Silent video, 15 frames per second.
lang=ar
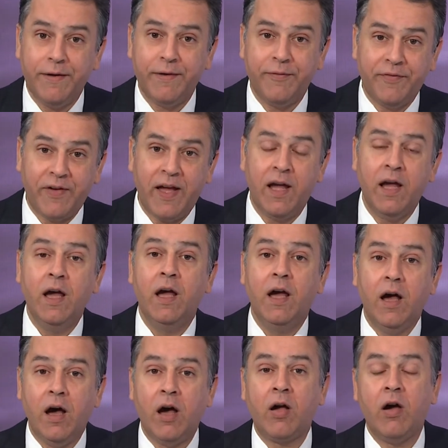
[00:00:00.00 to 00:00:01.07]

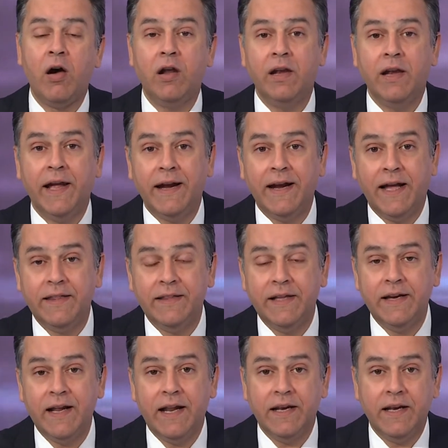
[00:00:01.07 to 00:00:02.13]
فاقل يعني
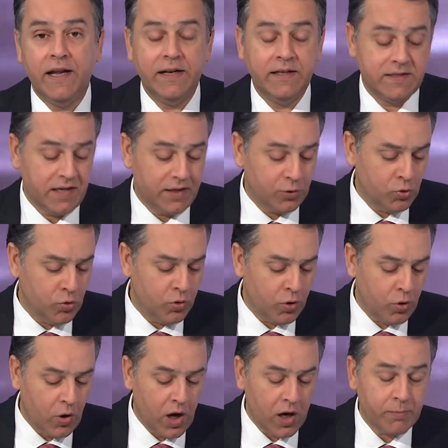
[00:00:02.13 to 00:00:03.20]
عندنا الصندوق
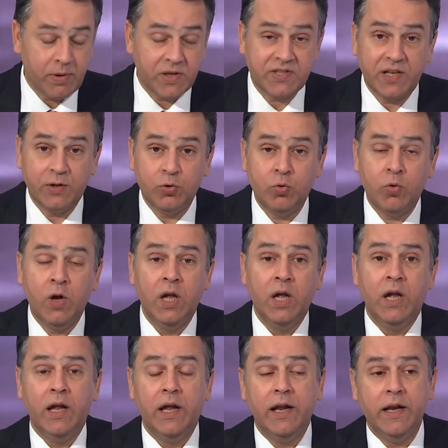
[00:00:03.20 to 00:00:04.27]
اللي هو اكبر صندوق
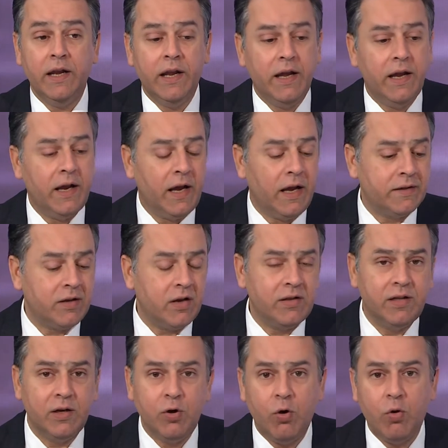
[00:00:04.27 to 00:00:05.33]
اللي
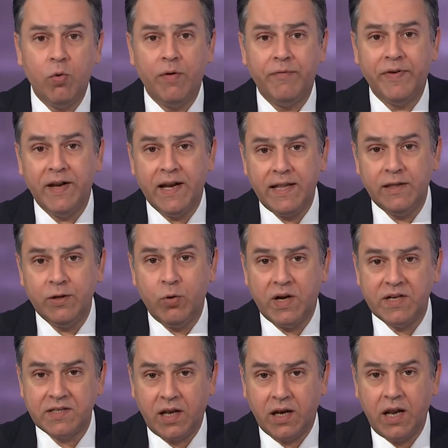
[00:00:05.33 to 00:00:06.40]
اعتقد ان هو فنلندي
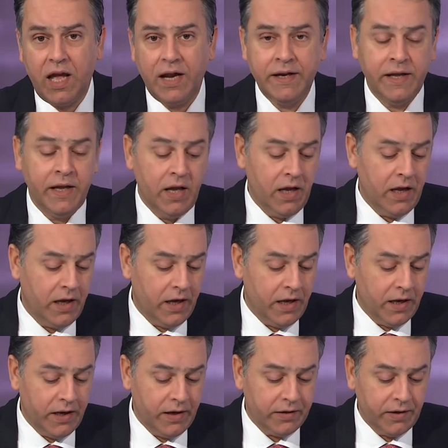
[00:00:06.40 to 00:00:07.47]
وهيصلحني
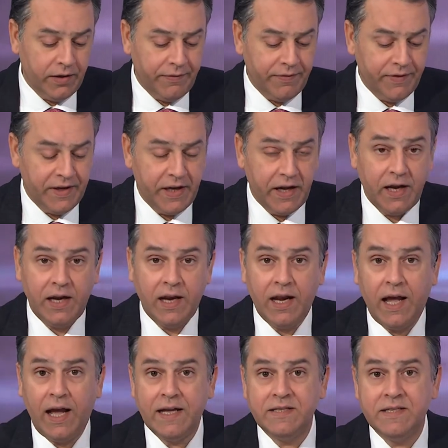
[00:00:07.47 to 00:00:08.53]
آه ضيفي
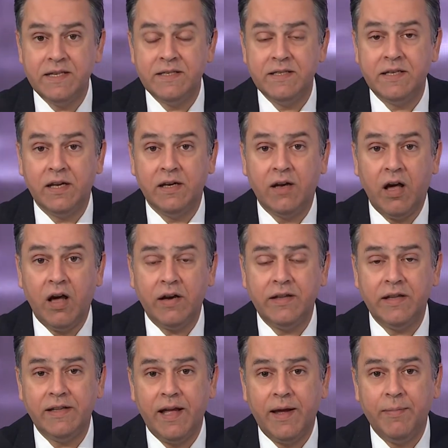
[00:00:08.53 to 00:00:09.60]
العزيز
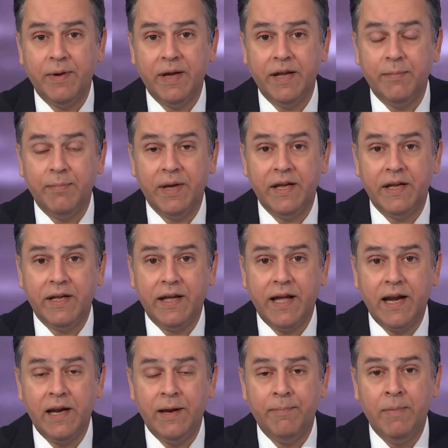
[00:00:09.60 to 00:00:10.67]
النهارده ده
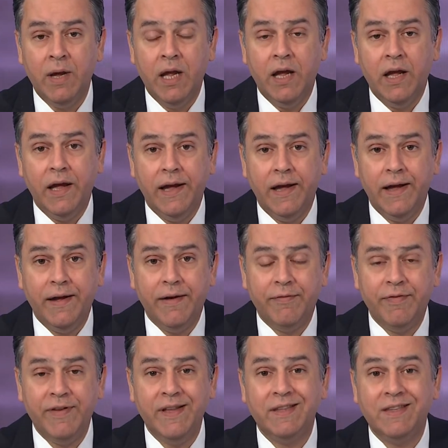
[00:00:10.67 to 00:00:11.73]
بيتكلم آه،
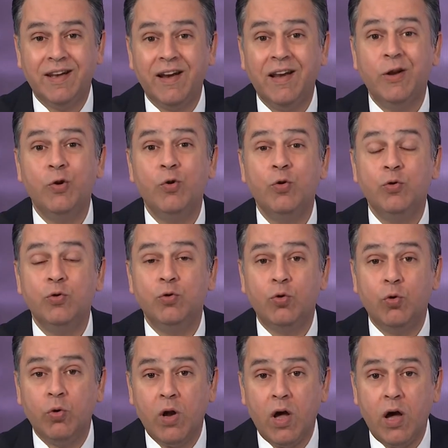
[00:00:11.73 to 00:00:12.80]
في تريليون
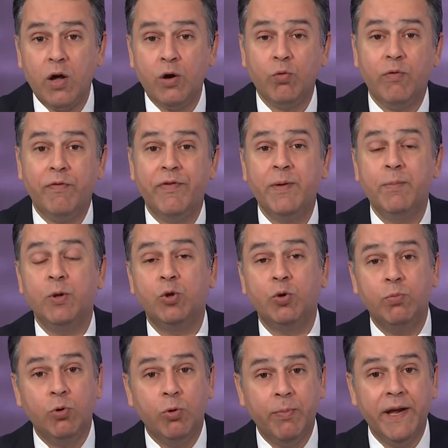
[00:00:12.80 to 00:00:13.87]
دولار وفي ب
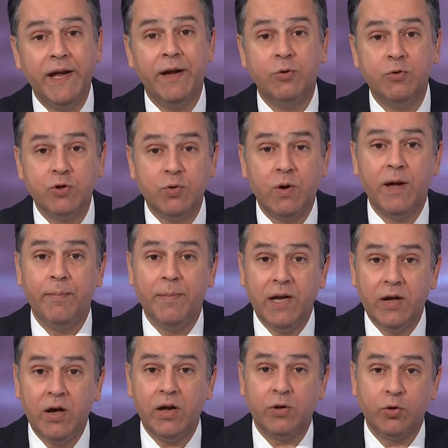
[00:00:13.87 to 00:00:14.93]
800 وشويه
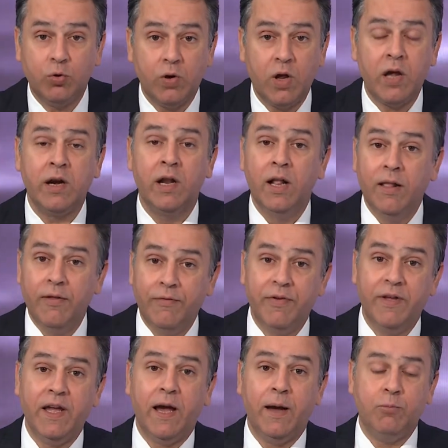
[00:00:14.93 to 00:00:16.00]
مليار دولار
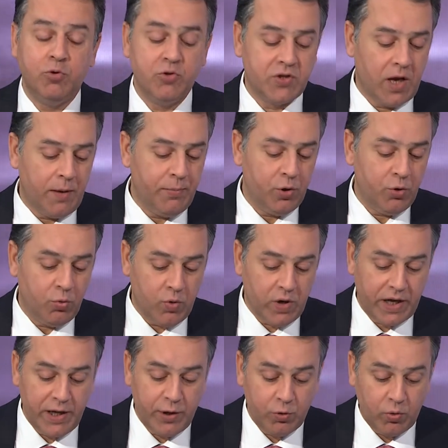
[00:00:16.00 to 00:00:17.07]
في ابو ظبي
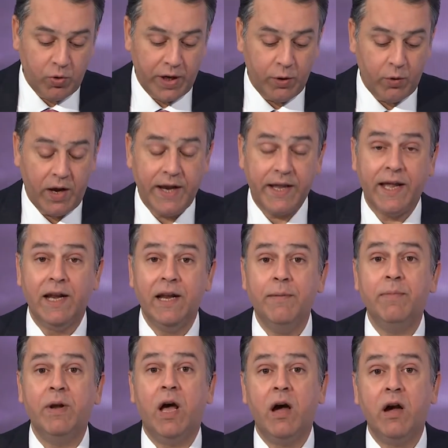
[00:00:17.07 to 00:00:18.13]
وغيره وغيره
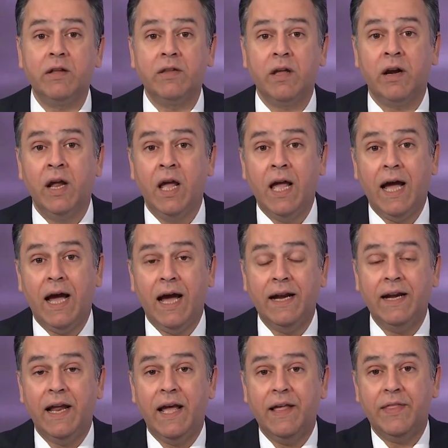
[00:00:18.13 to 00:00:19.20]
هيكلمنا اكتر
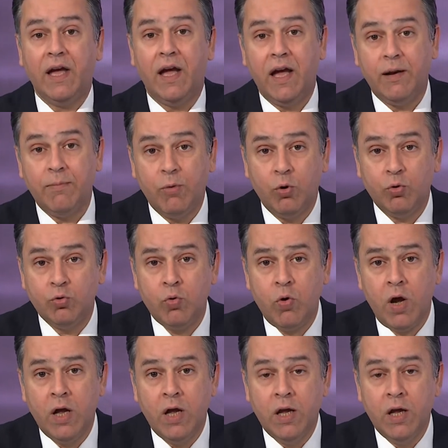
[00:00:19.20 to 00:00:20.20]
عن هذا الموضوع